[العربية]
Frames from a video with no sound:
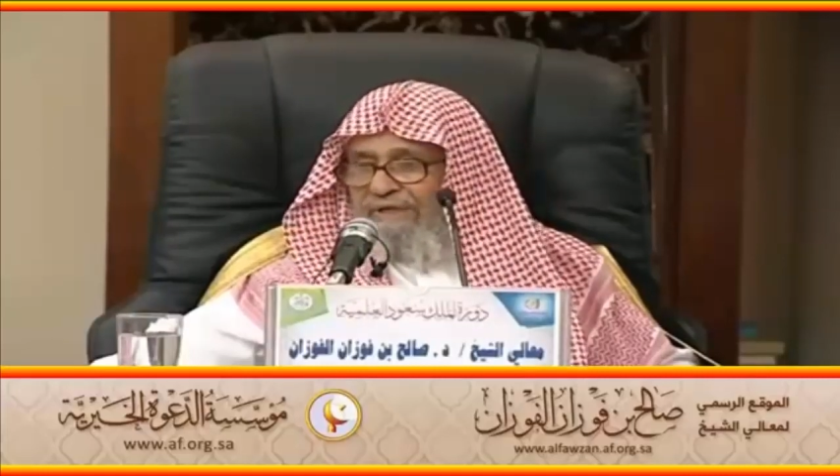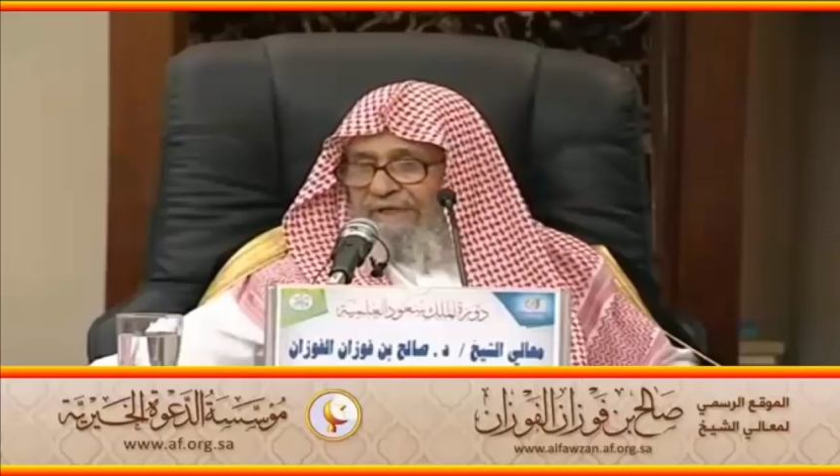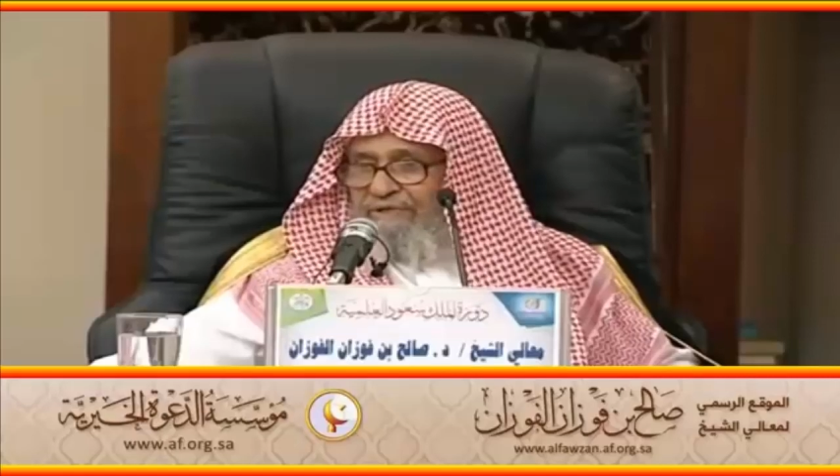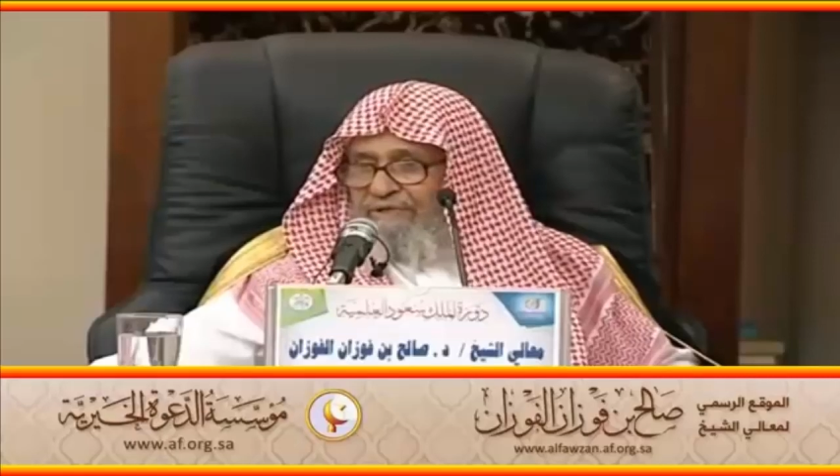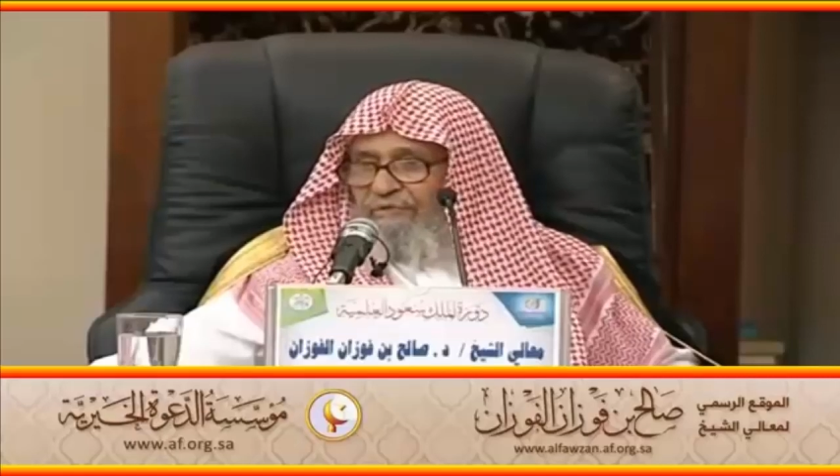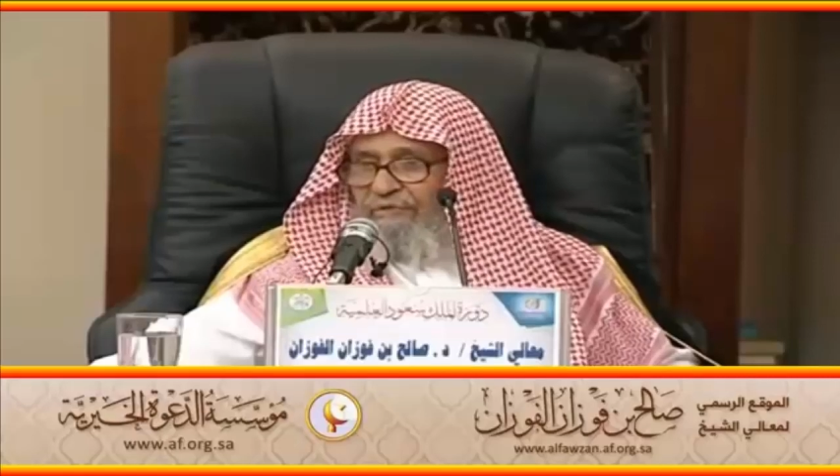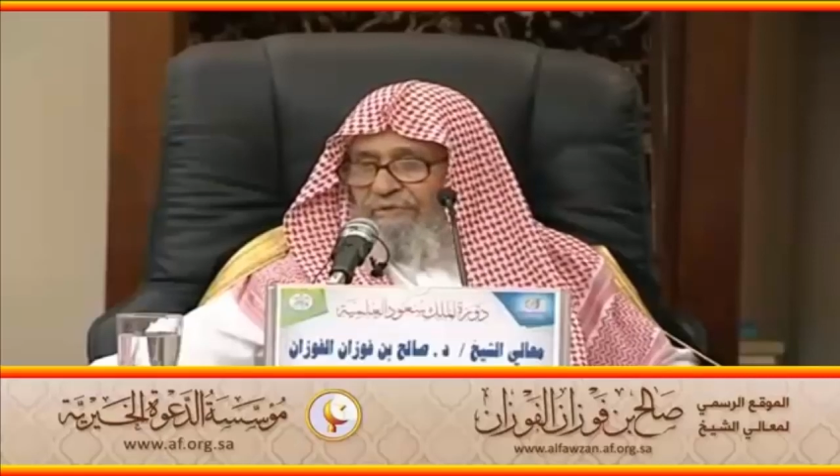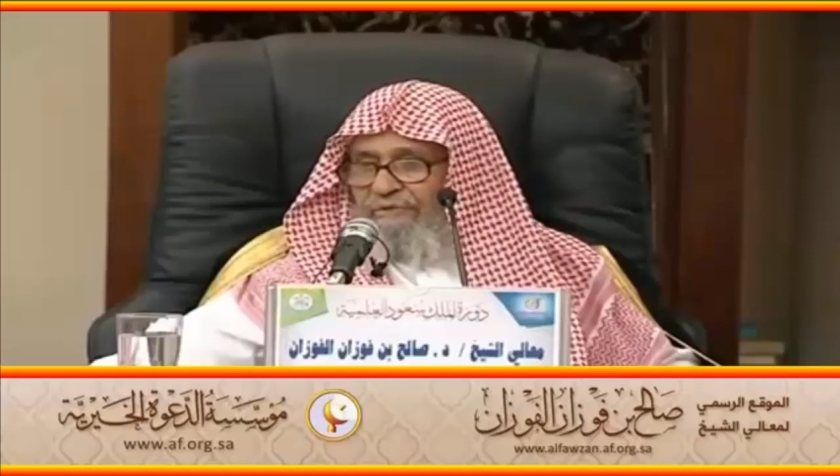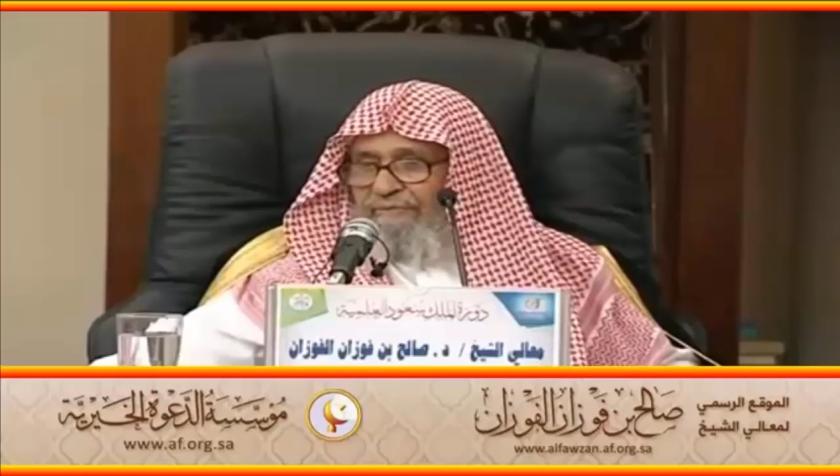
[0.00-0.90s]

قد ماتوا